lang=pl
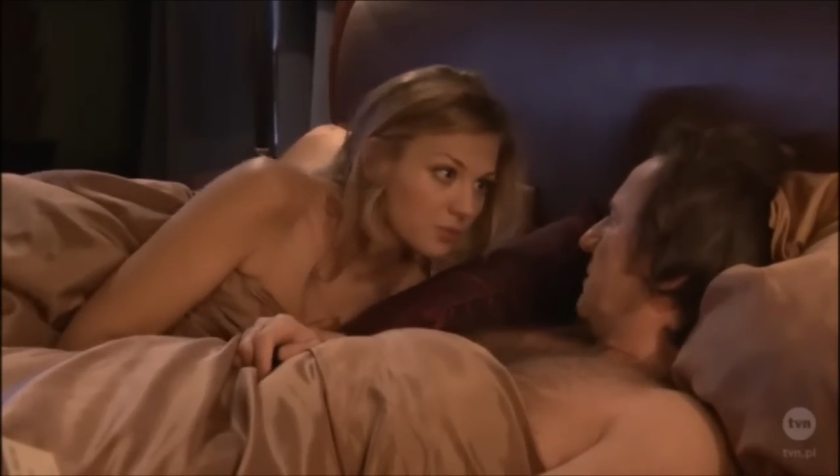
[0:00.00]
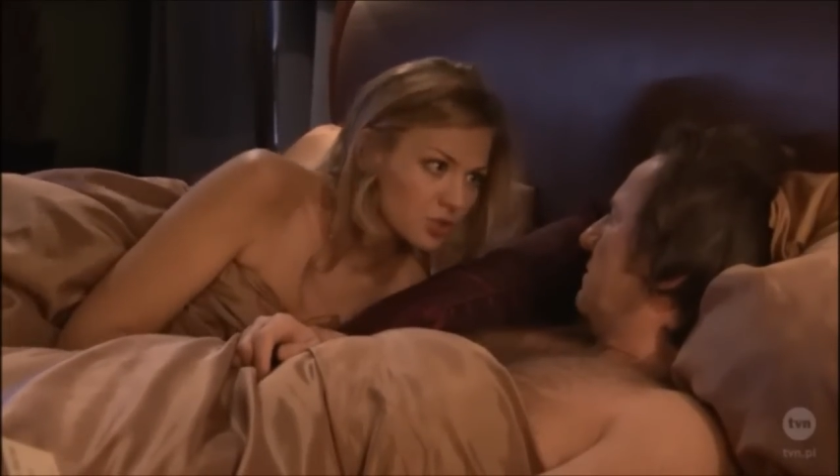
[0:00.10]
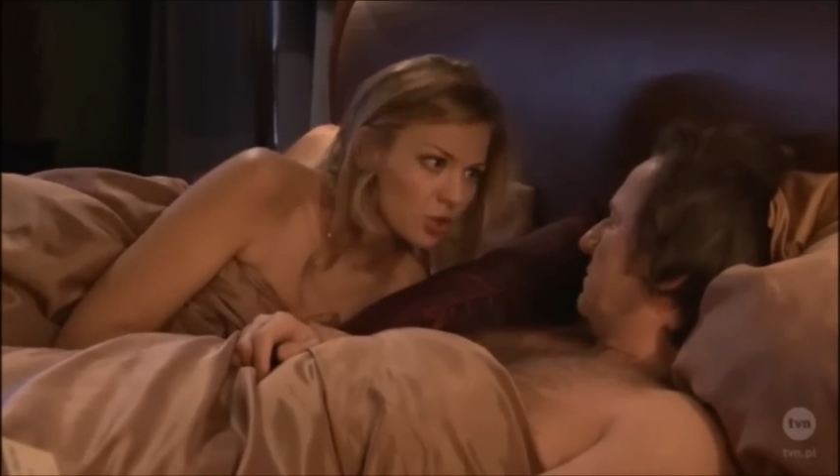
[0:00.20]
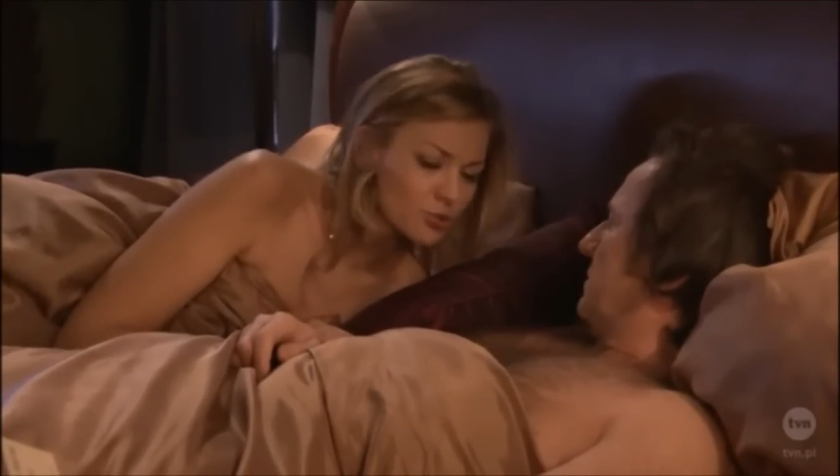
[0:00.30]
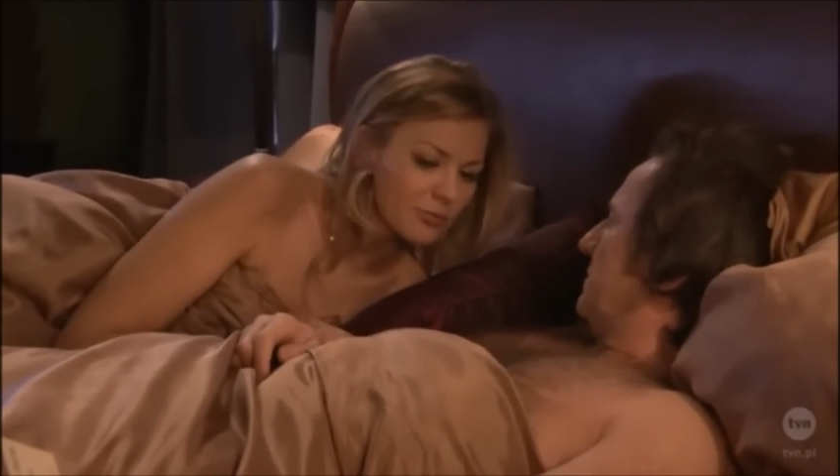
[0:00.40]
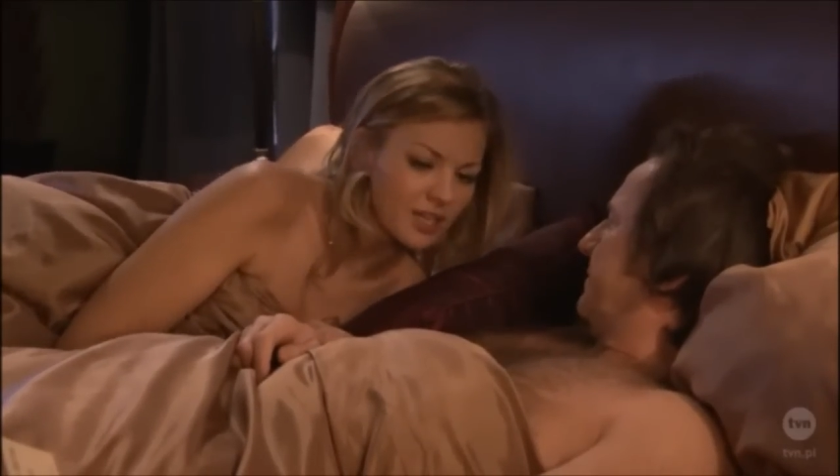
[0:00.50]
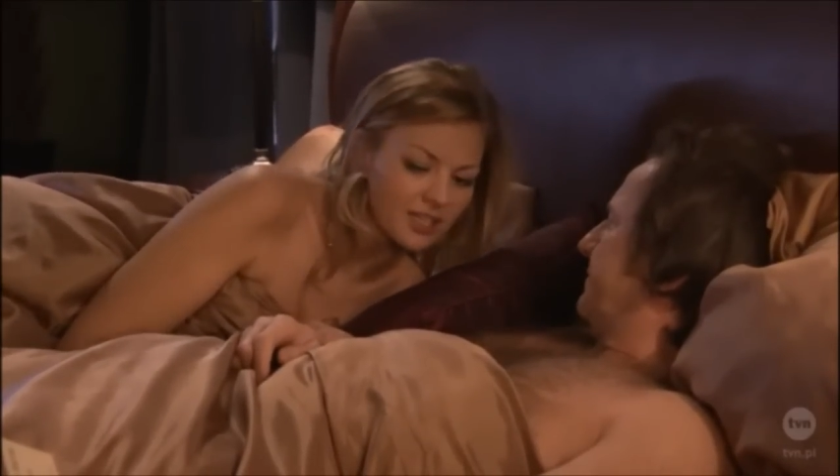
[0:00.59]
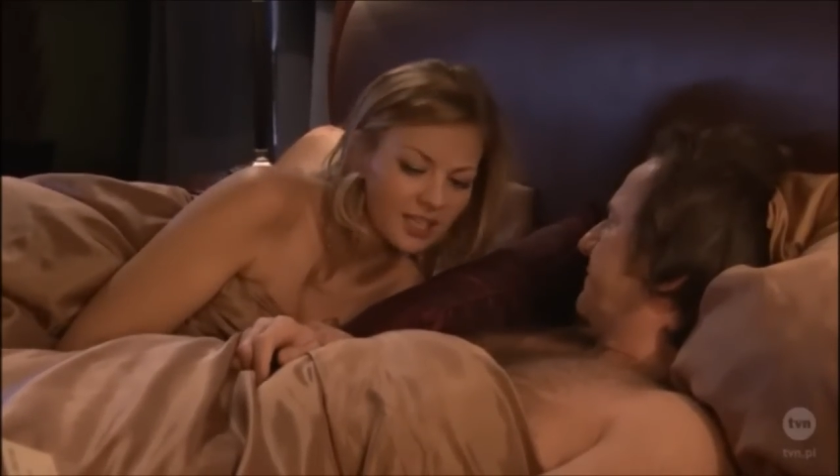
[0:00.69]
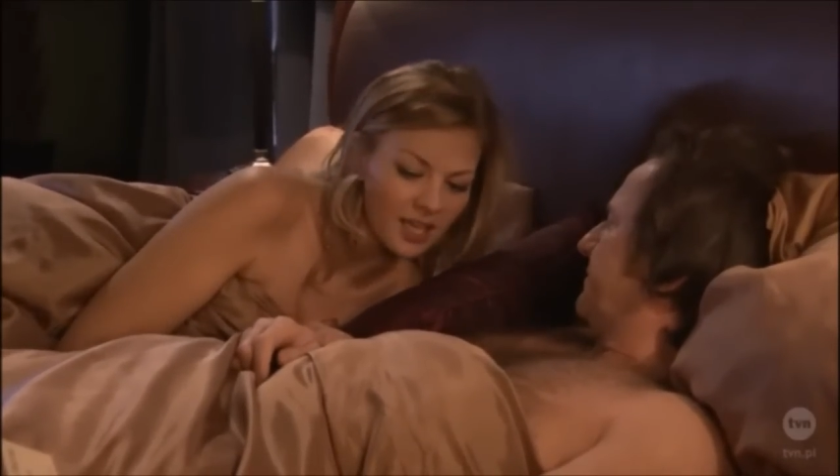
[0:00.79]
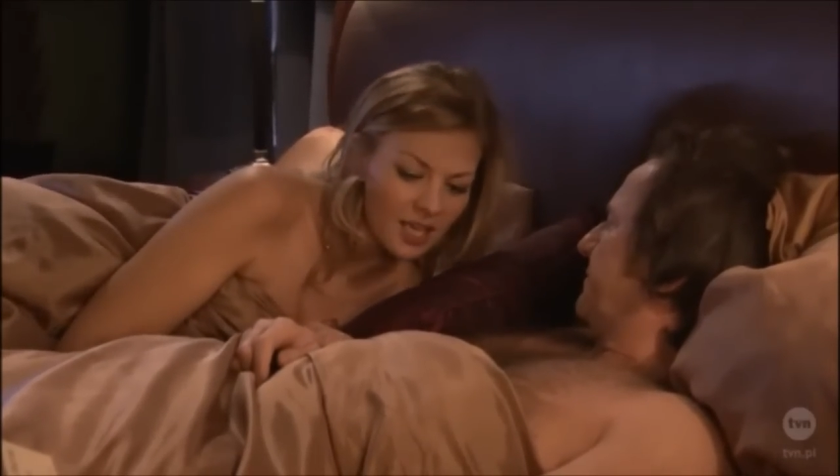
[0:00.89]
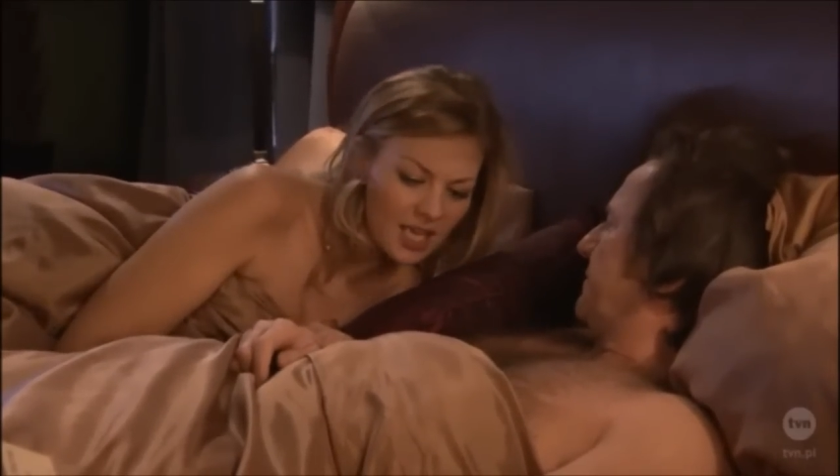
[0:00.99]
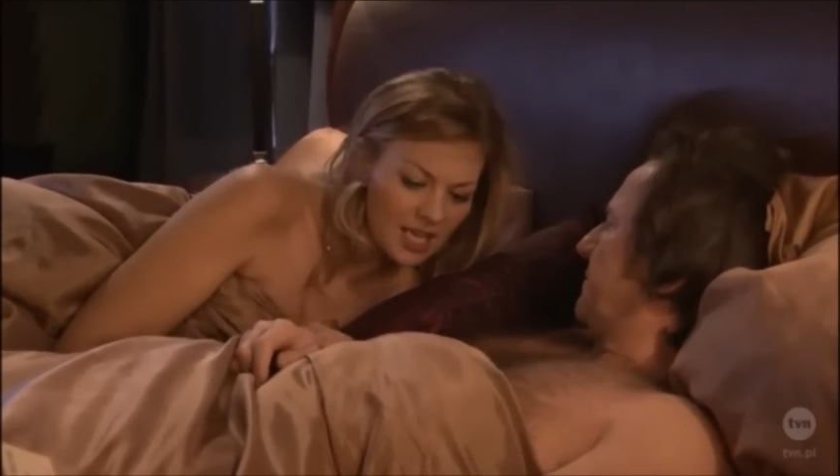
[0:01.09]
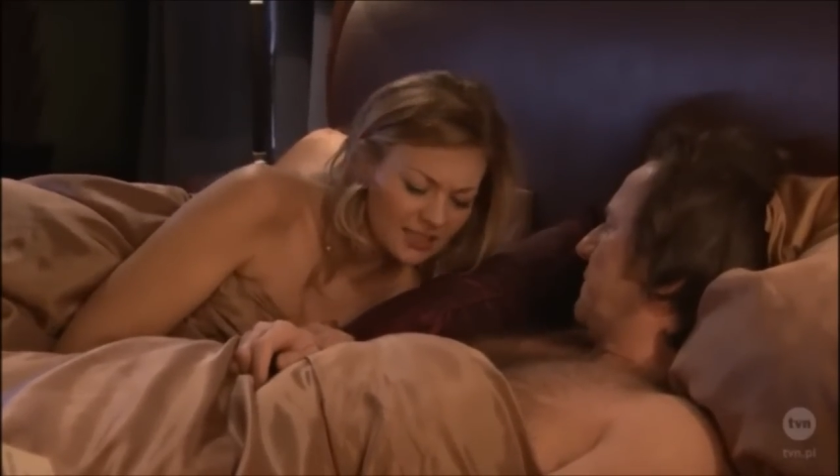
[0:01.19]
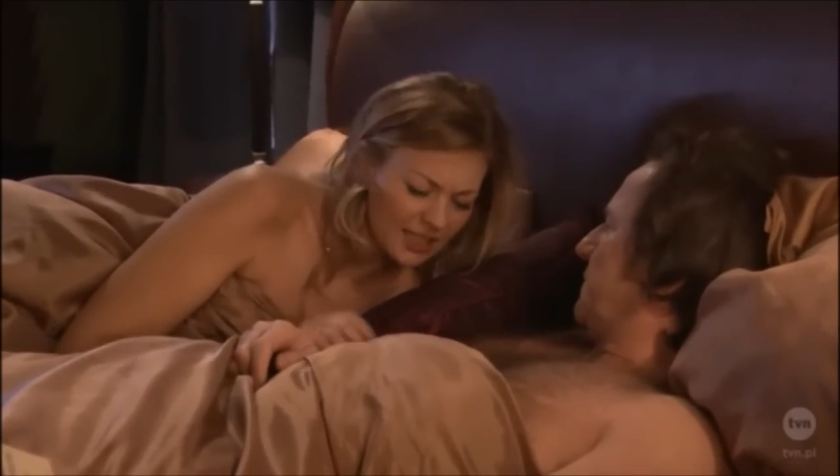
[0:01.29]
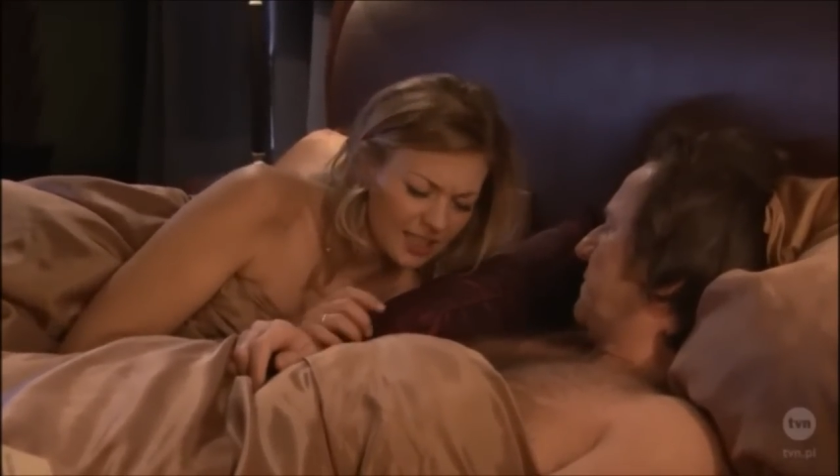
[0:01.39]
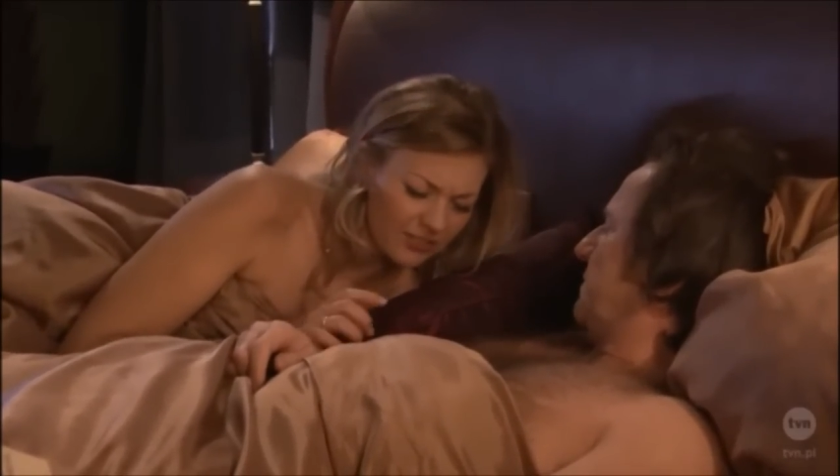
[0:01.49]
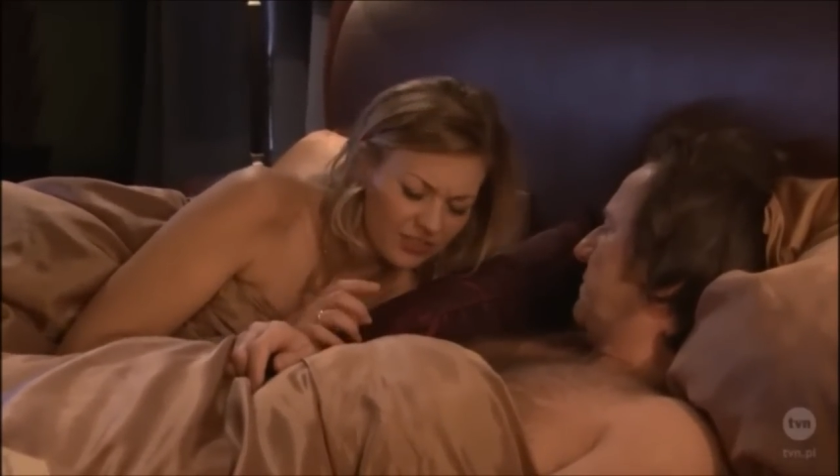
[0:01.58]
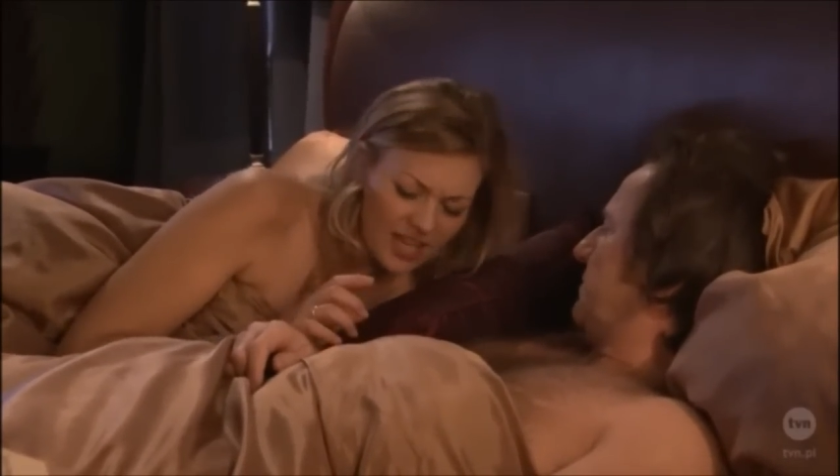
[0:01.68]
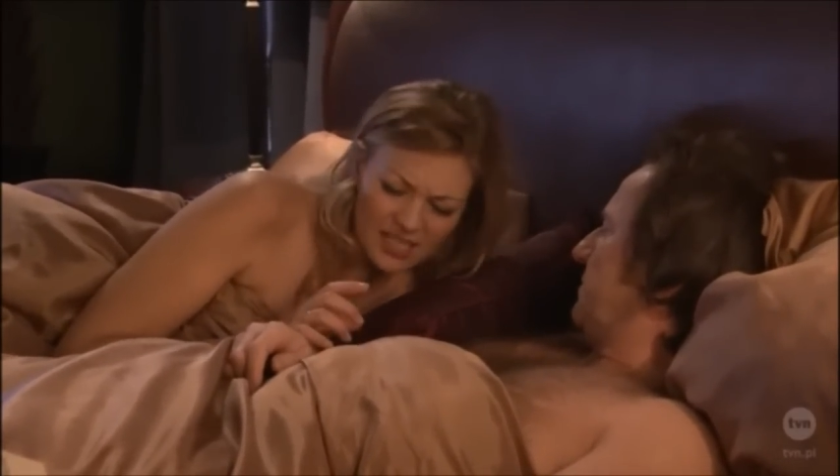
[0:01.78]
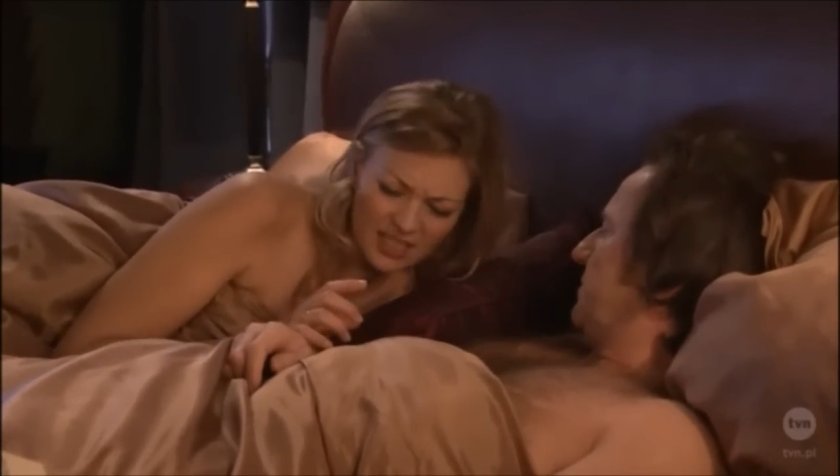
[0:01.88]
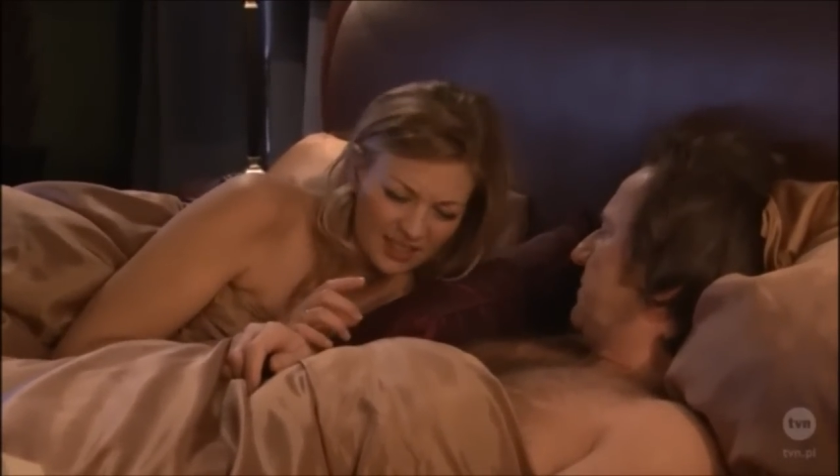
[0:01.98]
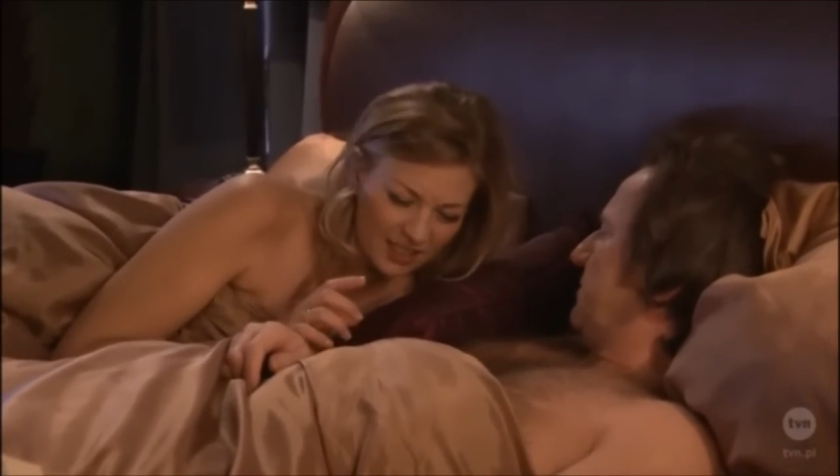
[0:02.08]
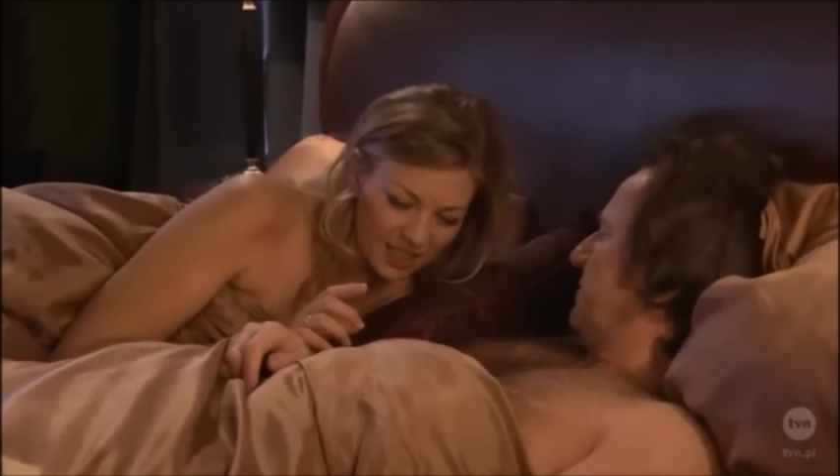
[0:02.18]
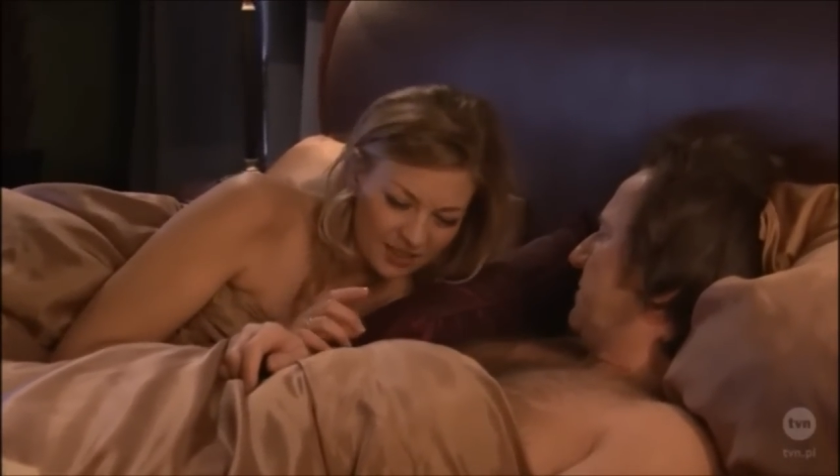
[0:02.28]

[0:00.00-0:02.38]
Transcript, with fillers: Przyniosłam takie, takie wielkie,